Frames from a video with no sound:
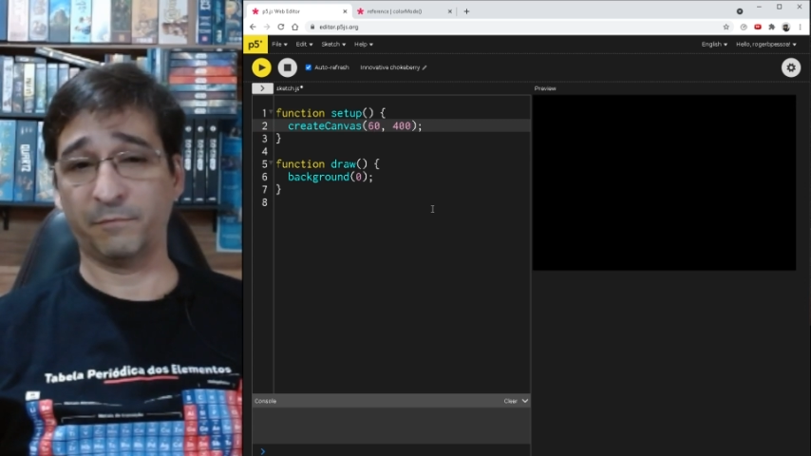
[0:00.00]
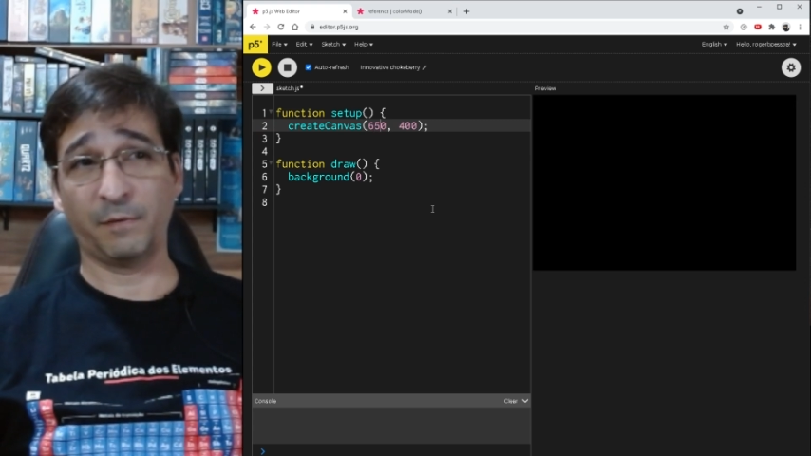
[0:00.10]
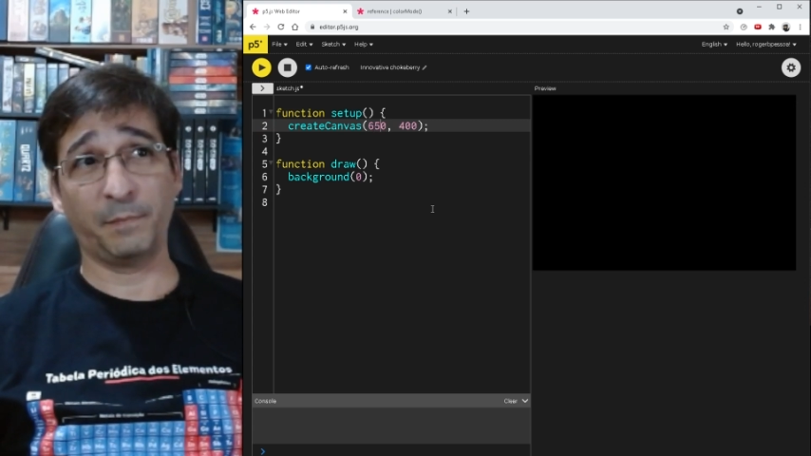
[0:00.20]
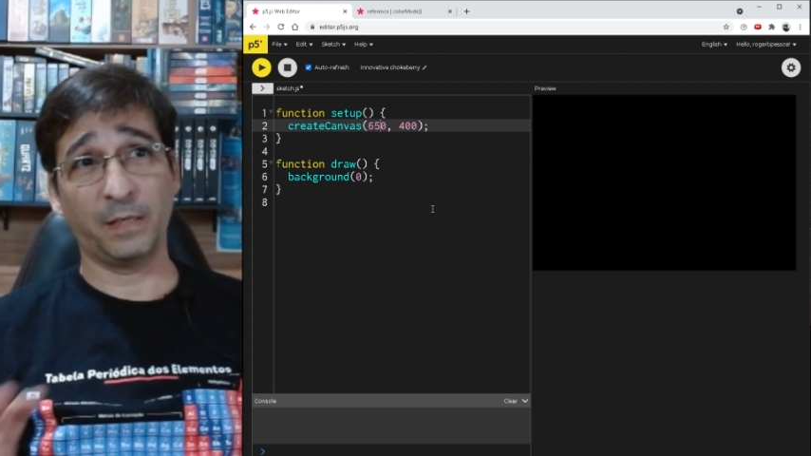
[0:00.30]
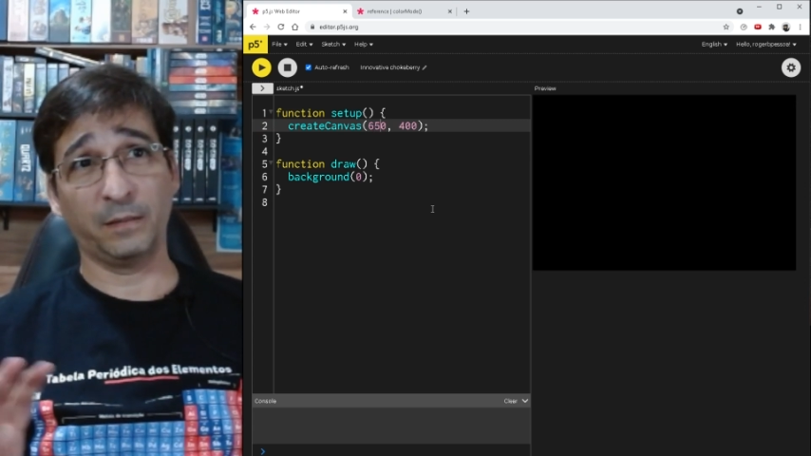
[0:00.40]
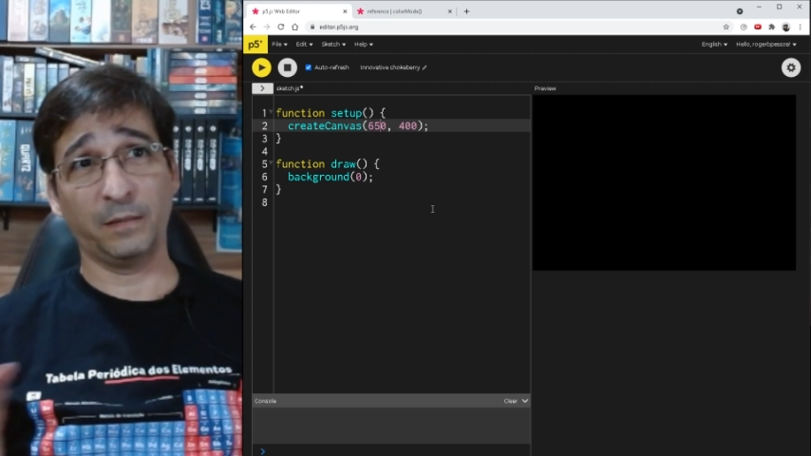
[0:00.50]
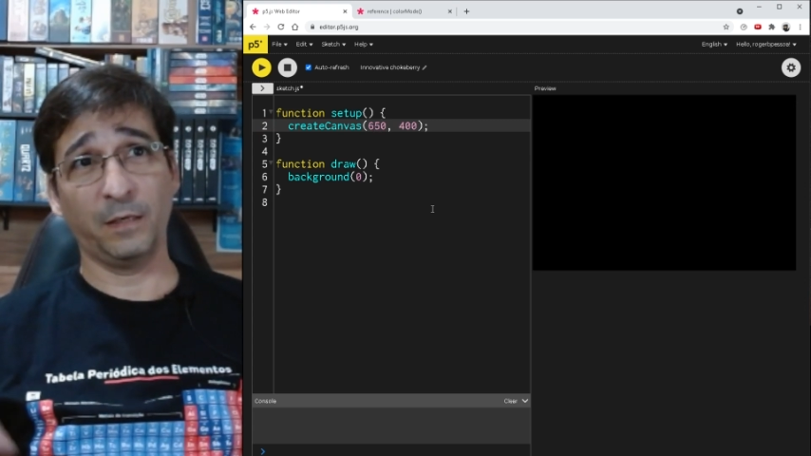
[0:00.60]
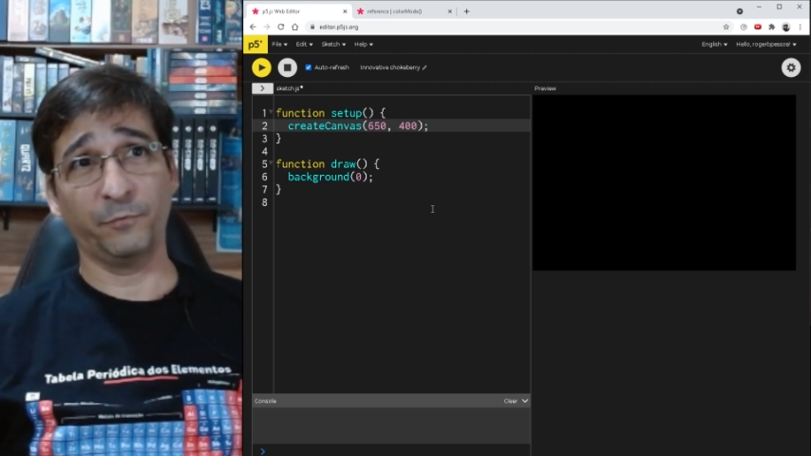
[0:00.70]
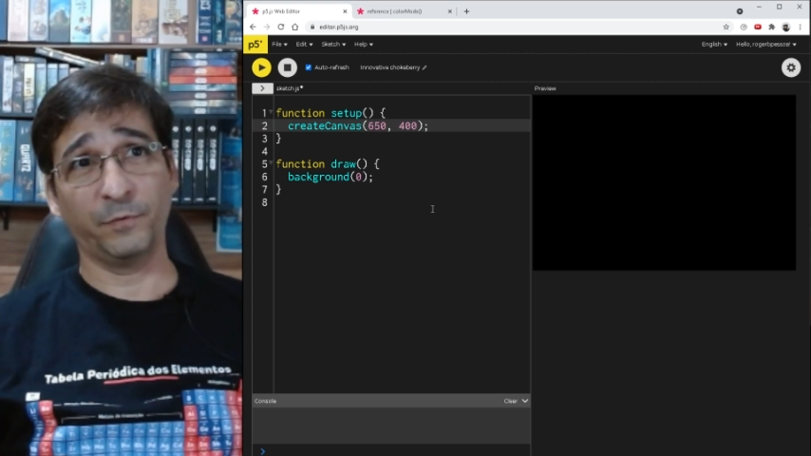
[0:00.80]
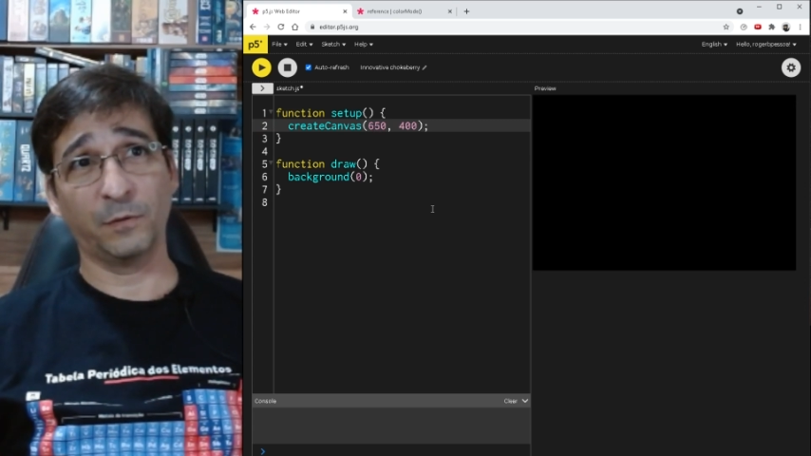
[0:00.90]
que vai pegar
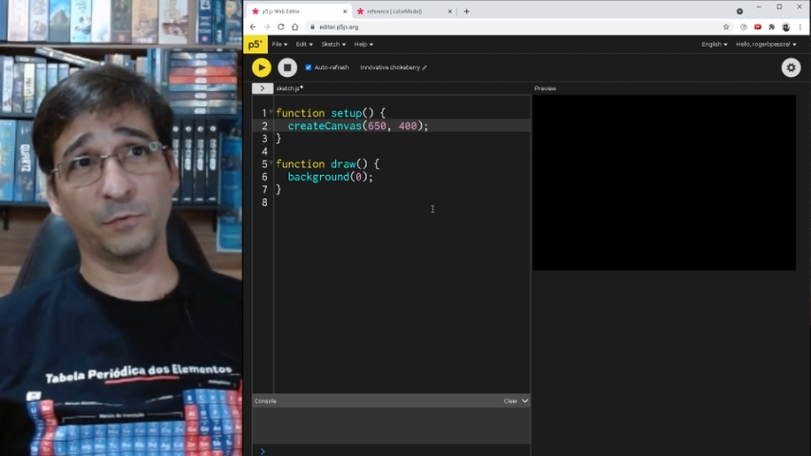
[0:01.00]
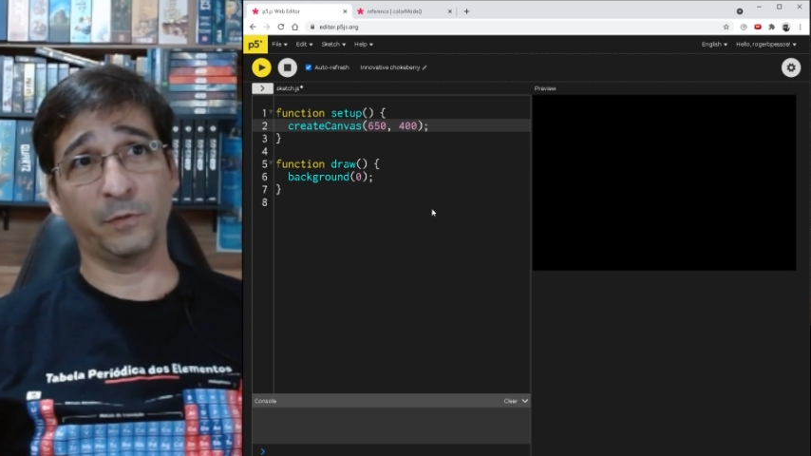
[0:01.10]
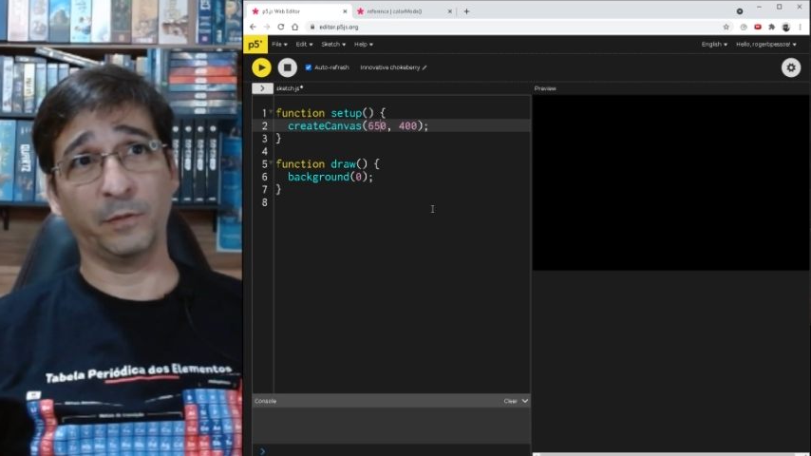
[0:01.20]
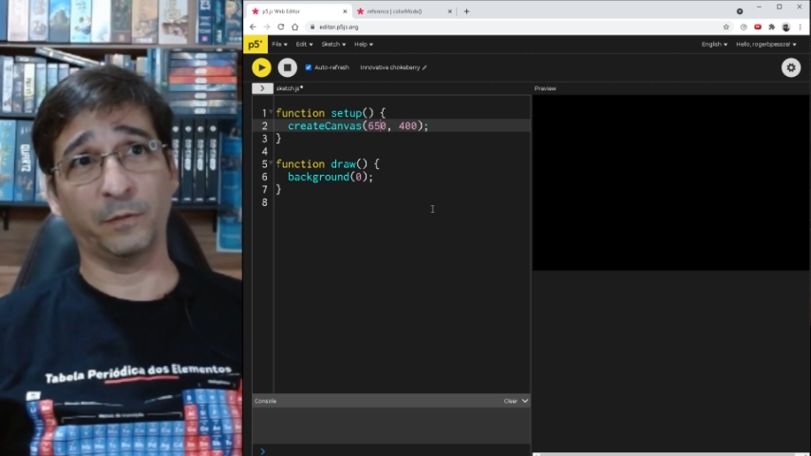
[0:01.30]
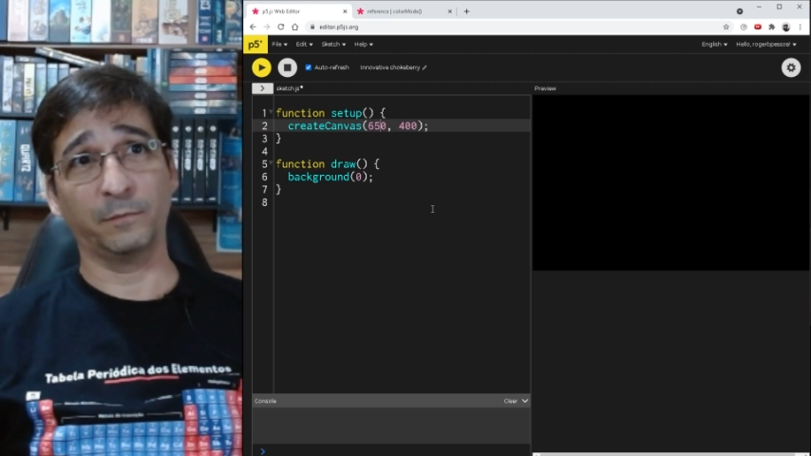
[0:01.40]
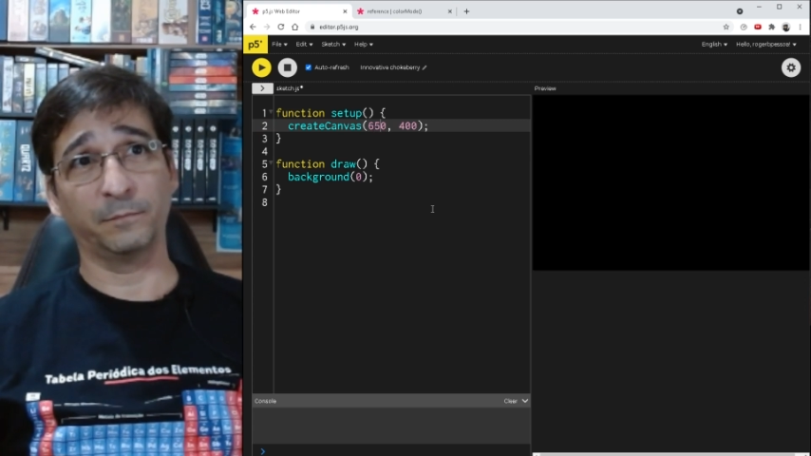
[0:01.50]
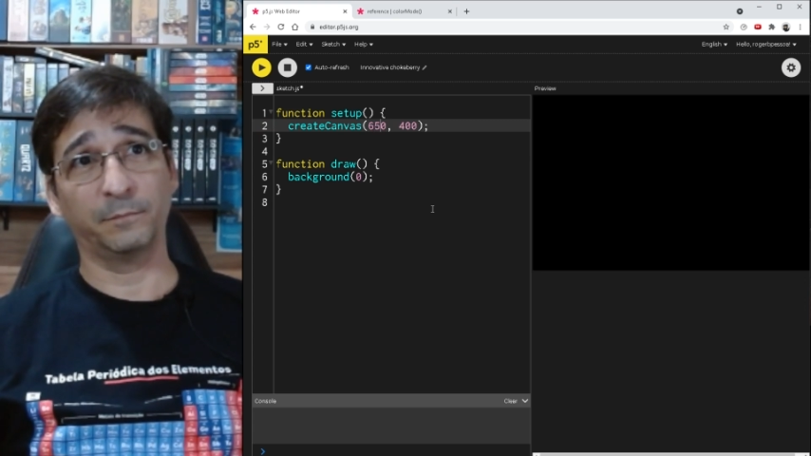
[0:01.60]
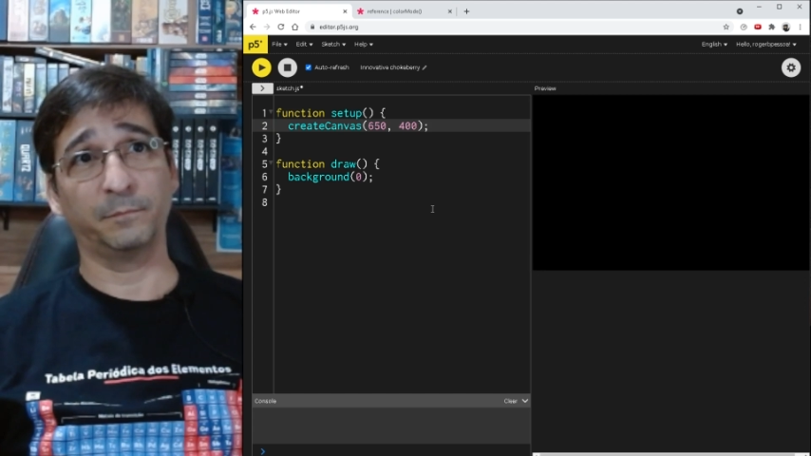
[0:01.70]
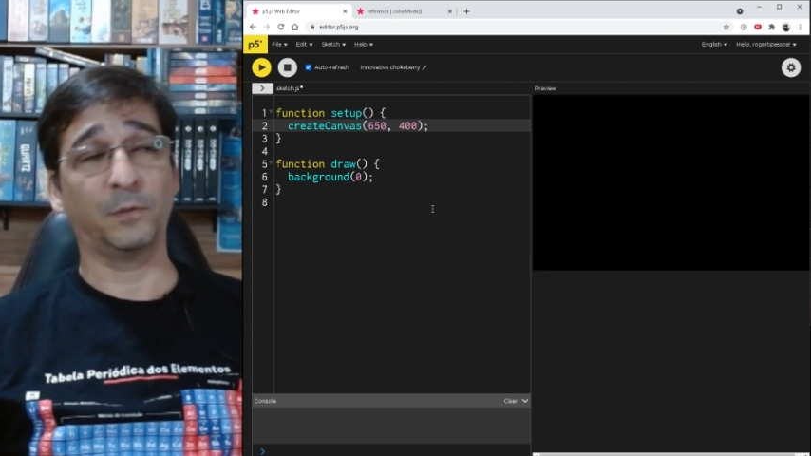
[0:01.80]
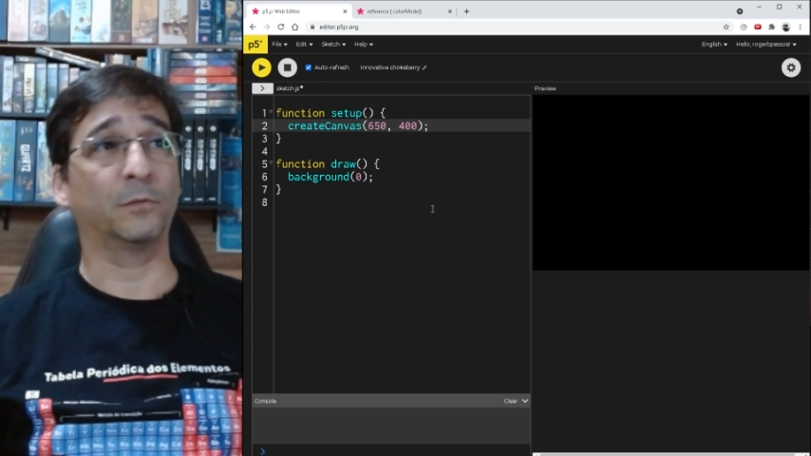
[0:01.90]
até o finalzinho ali, ó.
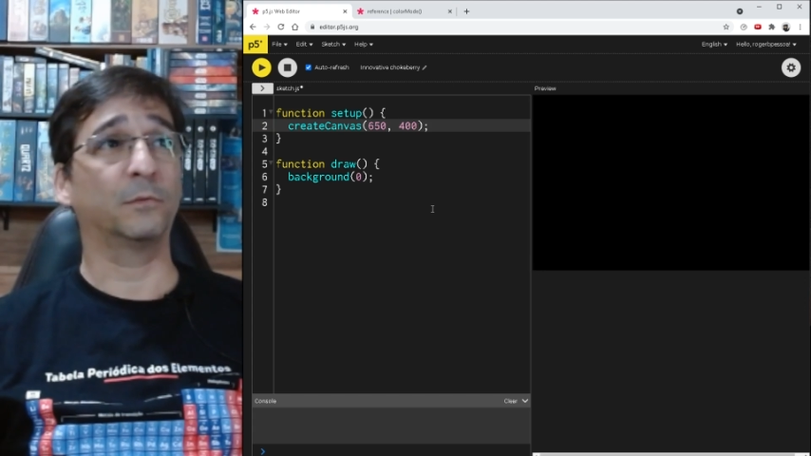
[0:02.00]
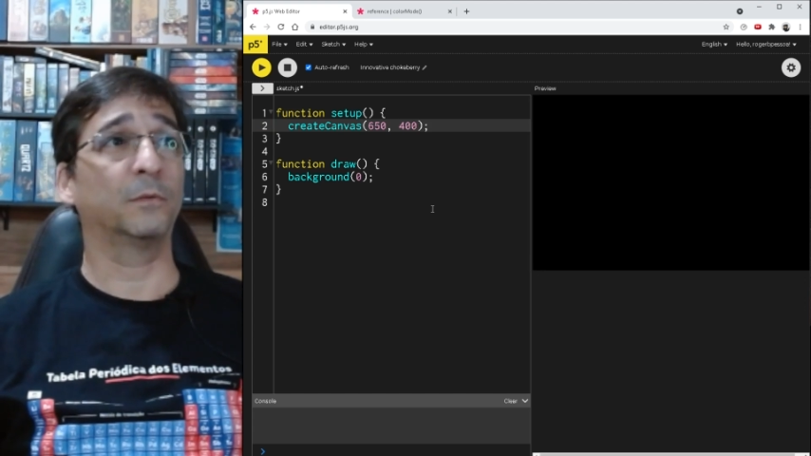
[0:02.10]
pronto.